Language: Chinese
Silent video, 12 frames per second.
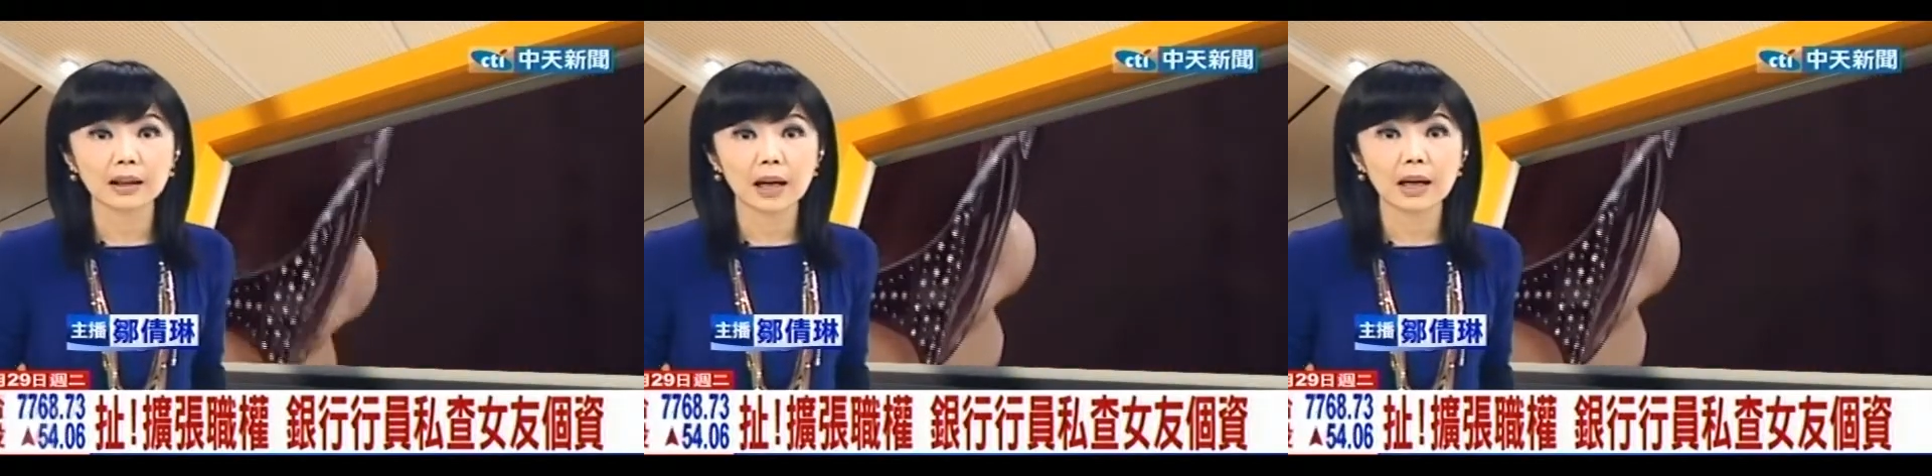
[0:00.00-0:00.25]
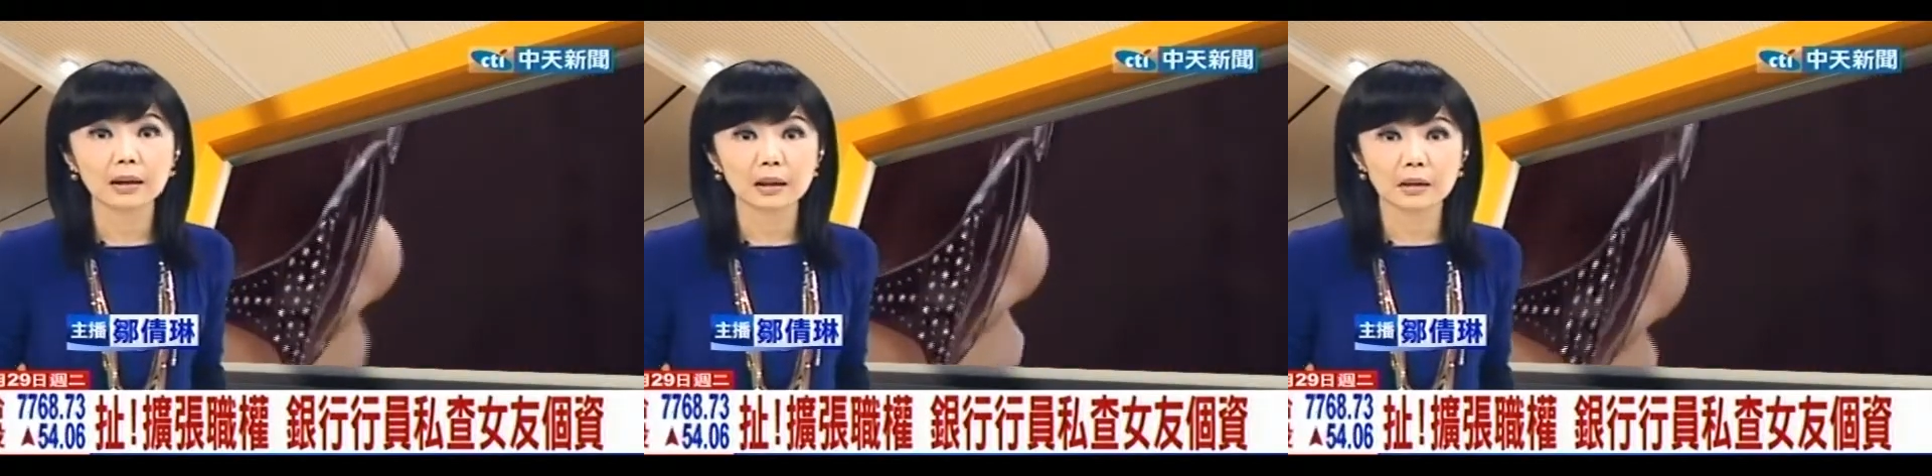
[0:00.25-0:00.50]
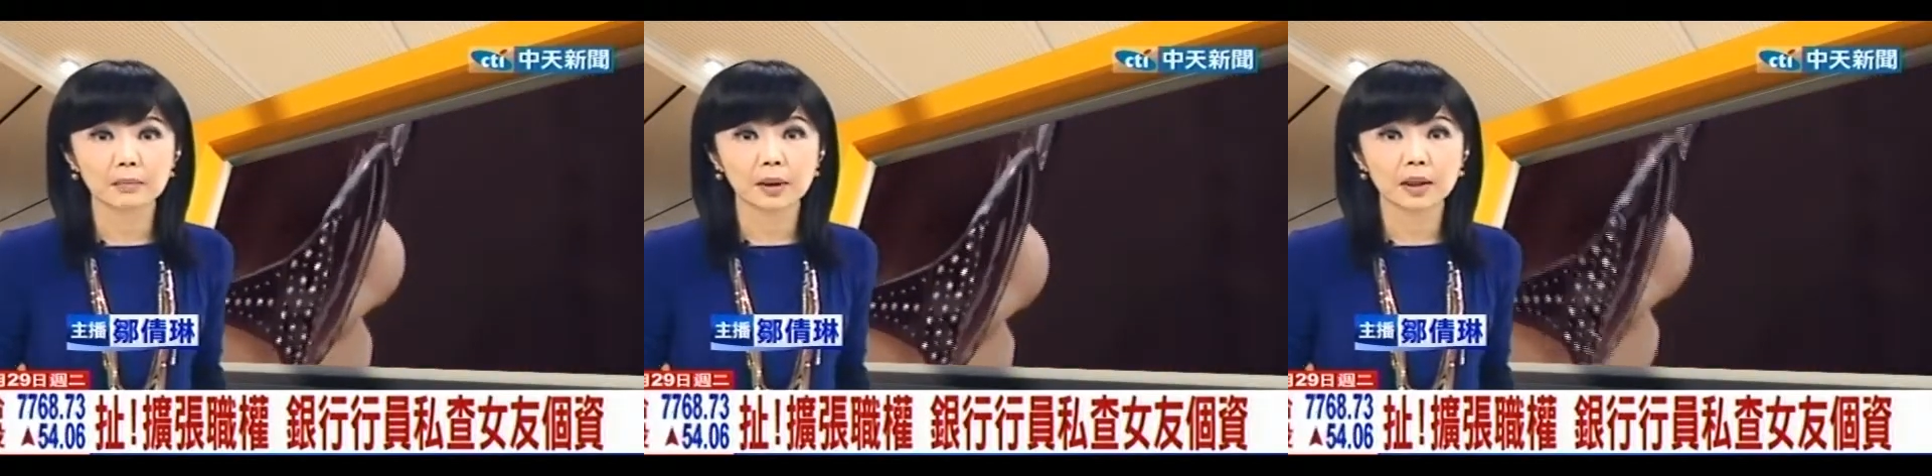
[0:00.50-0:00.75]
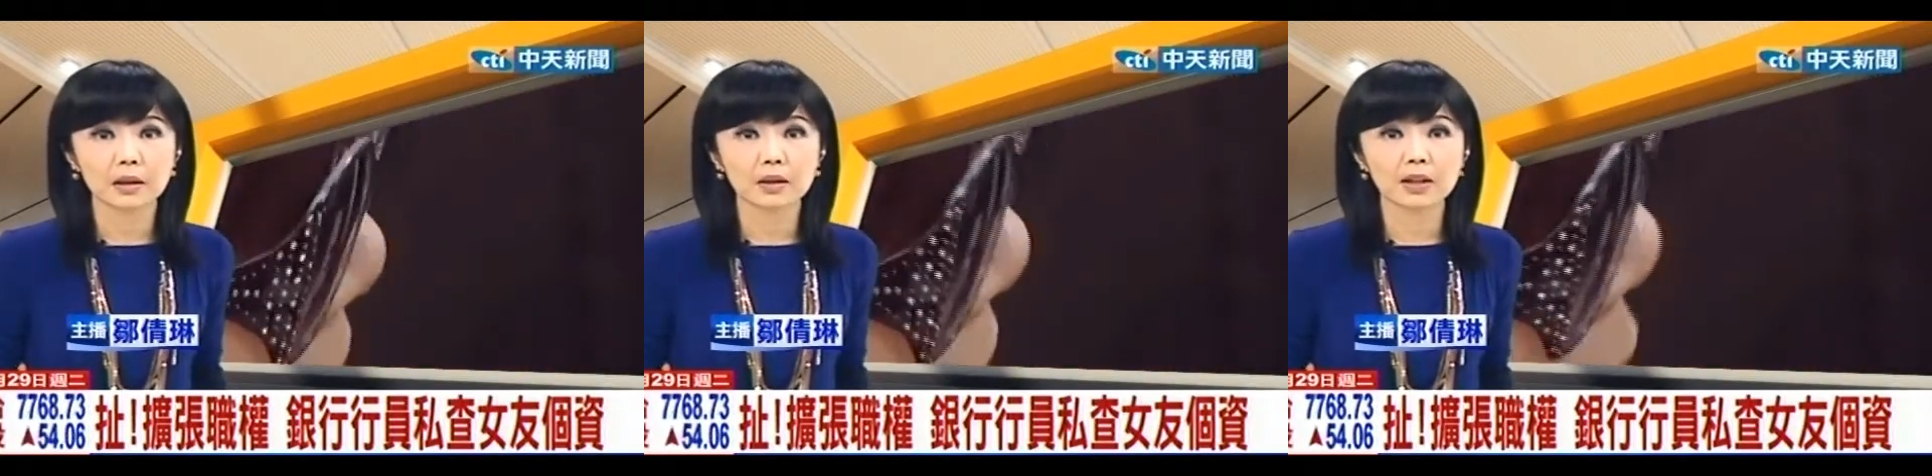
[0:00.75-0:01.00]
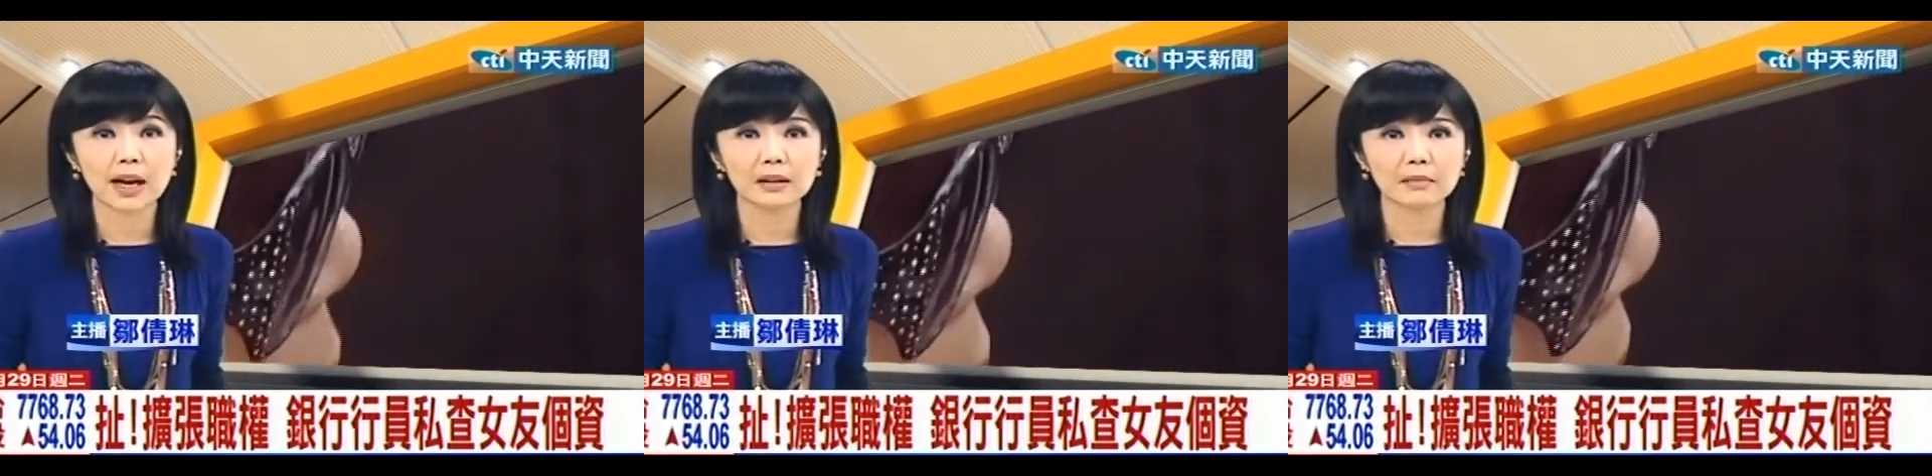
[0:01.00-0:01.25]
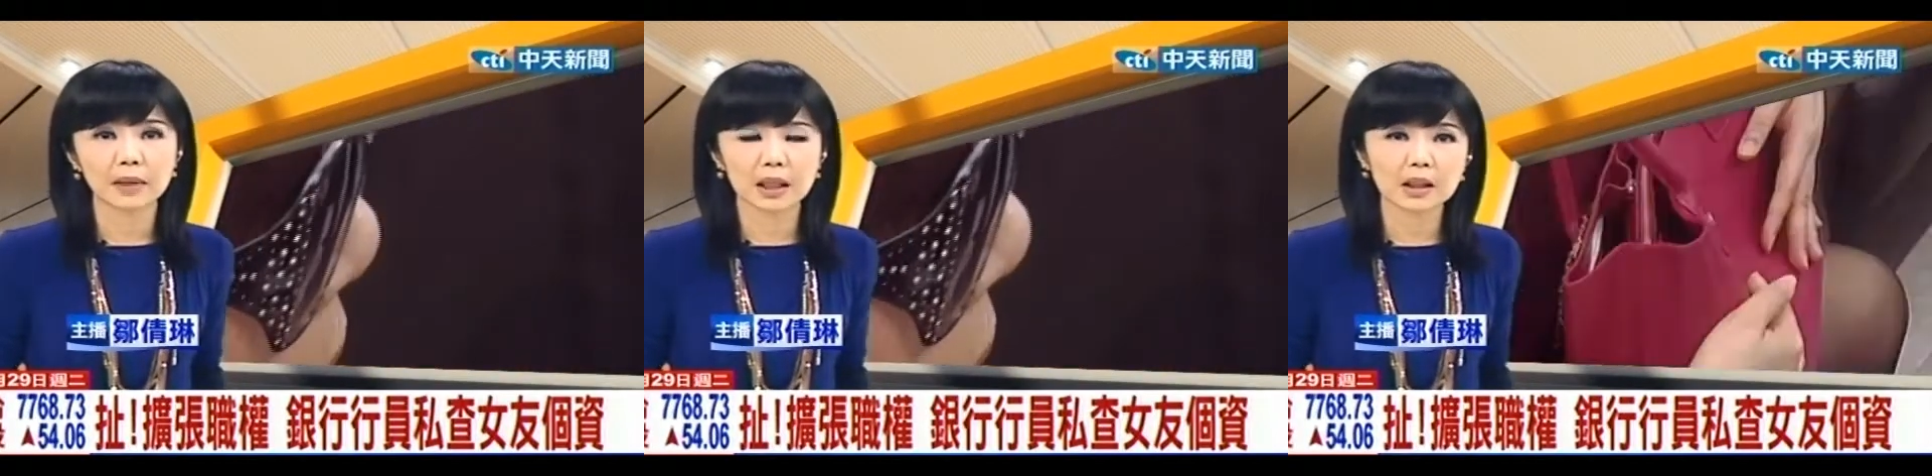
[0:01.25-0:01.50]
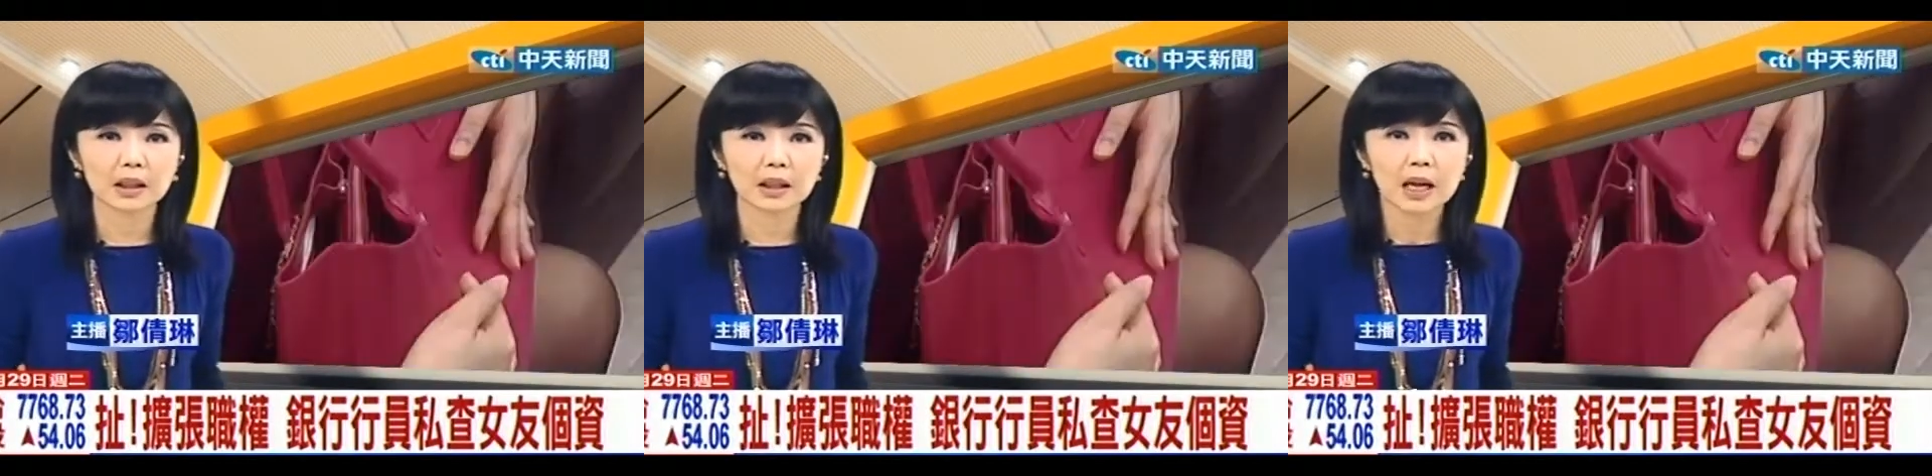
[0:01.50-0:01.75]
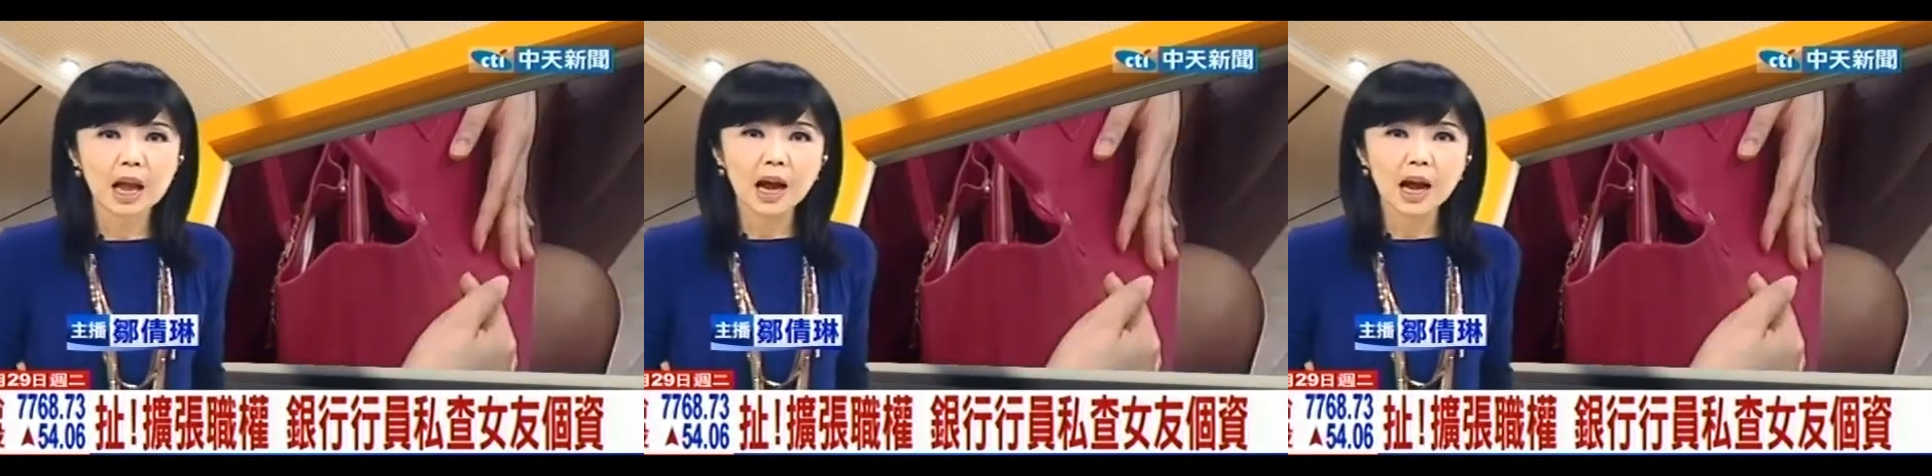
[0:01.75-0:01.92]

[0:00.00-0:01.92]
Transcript: 了她四笔资产的明细。